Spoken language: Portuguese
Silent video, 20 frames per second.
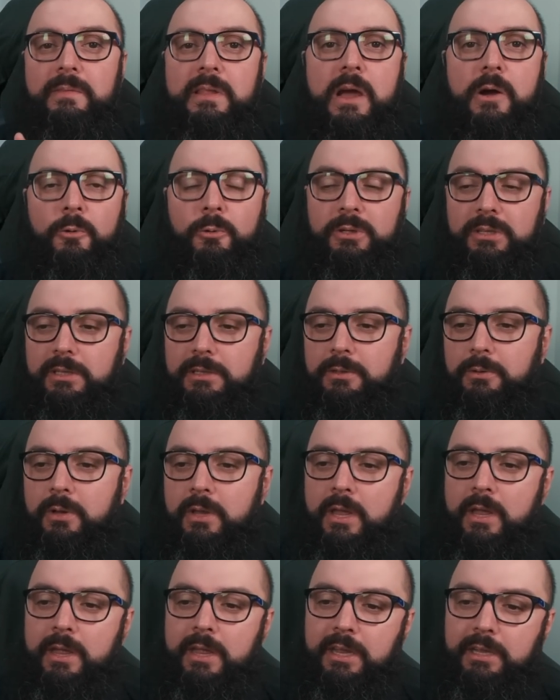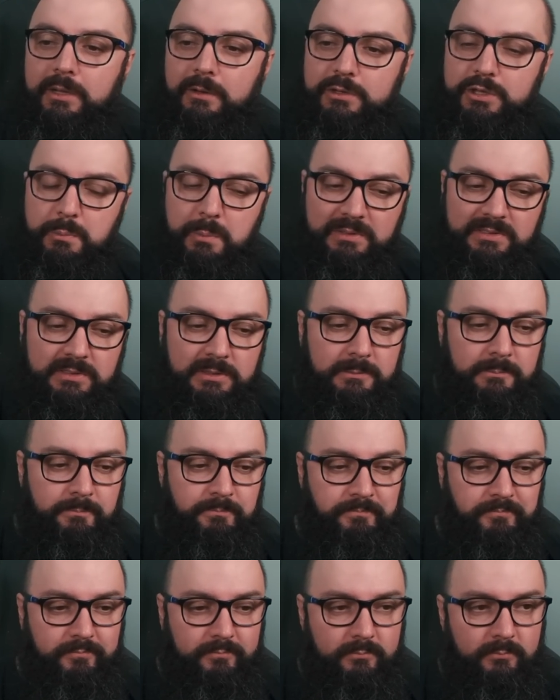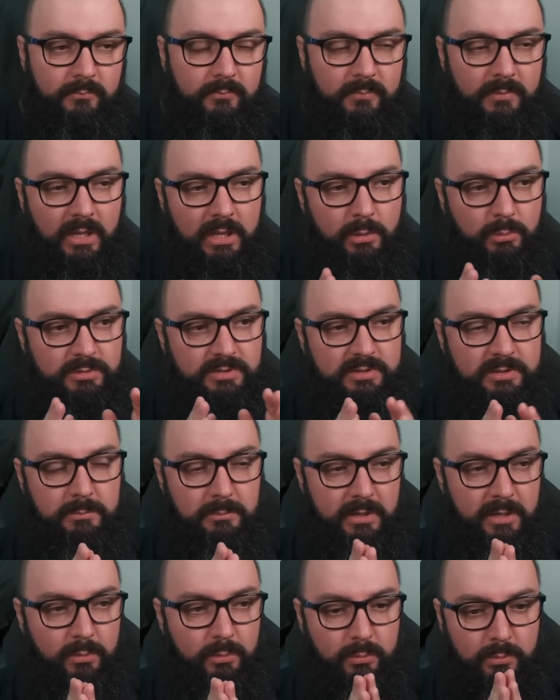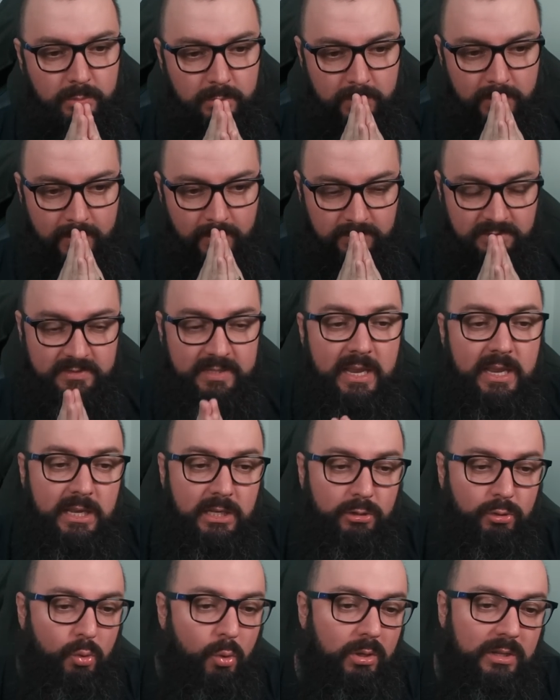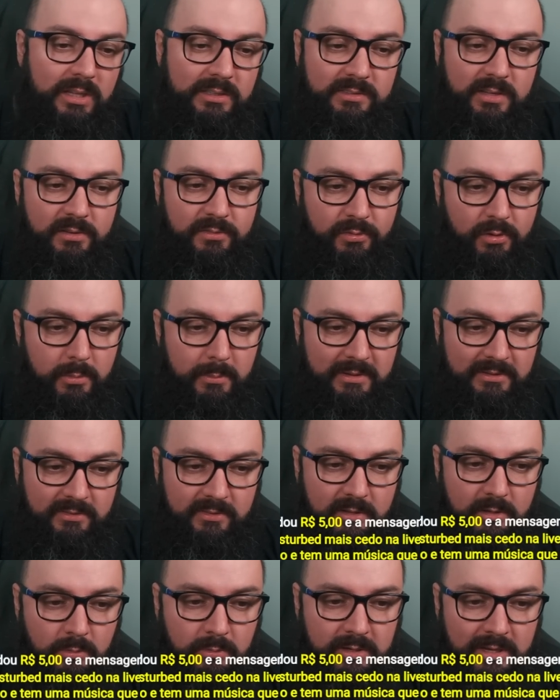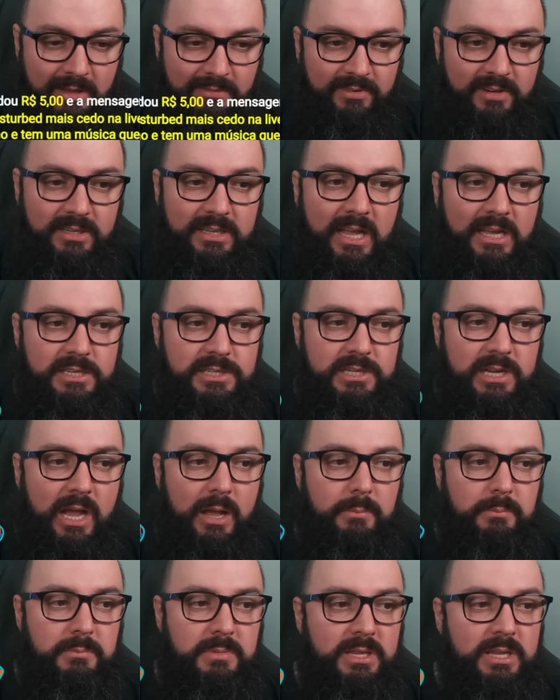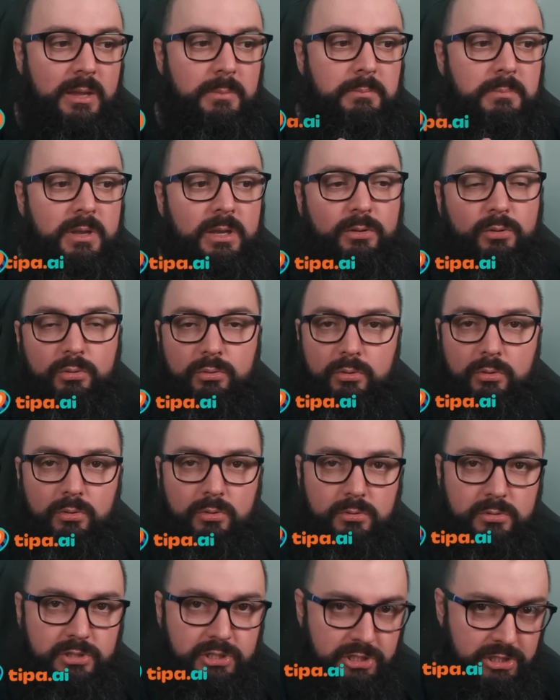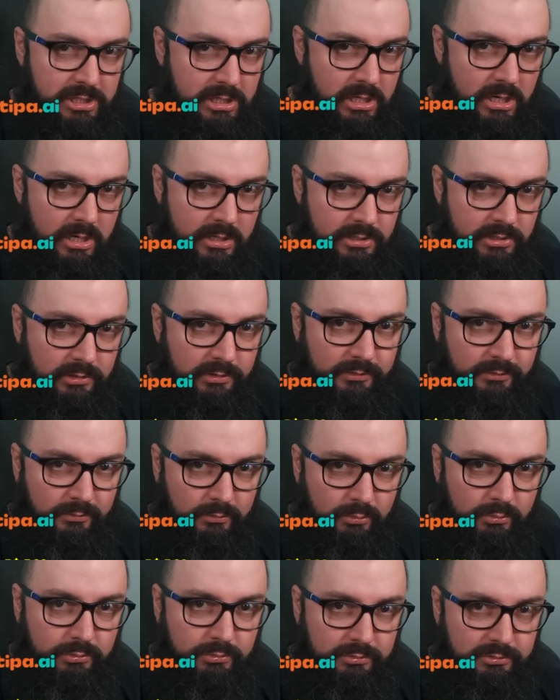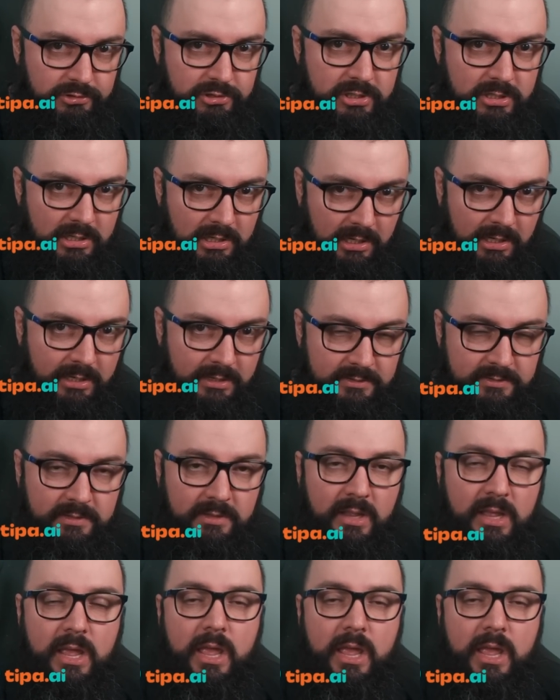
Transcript: Não, não, entendeu? Então, tipo assim, eu, sim, eu, eu sei que toda essa informação, e na verdade a minha metodologia de estudos de inglês,